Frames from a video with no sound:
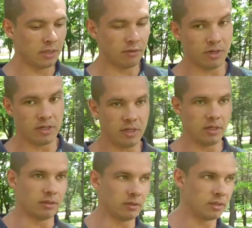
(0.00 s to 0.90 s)

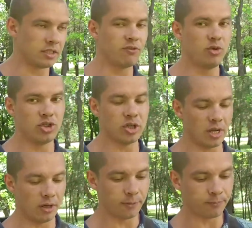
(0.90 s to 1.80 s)
Вернее,
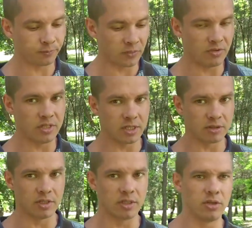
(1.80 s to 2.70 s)
совмещаю их на всех
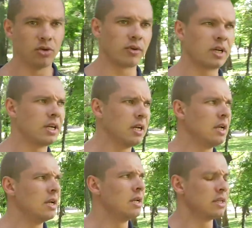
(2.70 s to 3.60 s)
своих тренировках.
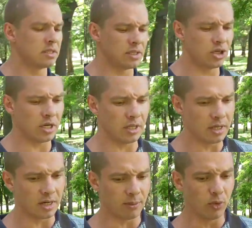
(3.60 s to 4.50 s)
Сначала
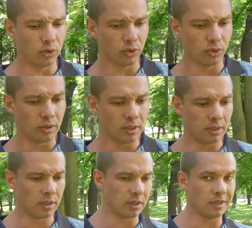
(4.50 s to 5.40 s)
я работаю
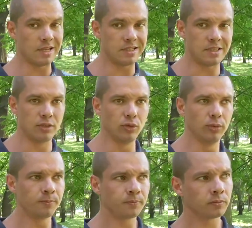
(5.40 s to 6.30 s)
э, на
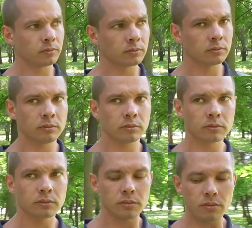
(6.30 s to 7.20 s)
силу,
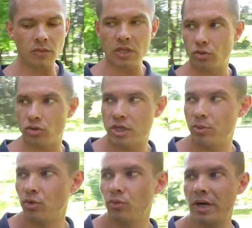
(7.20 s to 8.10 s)
то есть я
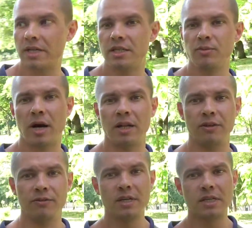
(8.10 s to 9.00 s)
беру
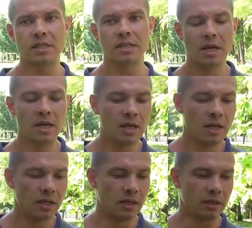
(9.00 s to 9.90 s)
максимальный вес
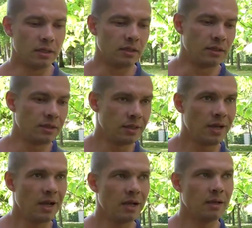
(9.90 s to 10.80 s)
э,
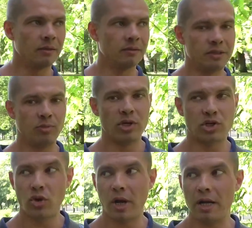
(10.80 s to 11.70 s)
на
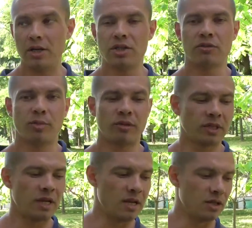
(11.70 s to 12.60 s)
небольшое количество
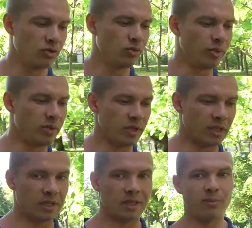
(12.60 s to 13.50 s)
повторений, ну,
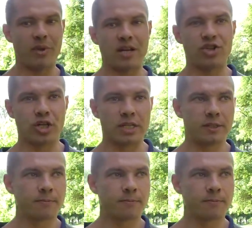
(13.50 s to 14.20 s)
примерно где-то 5-6.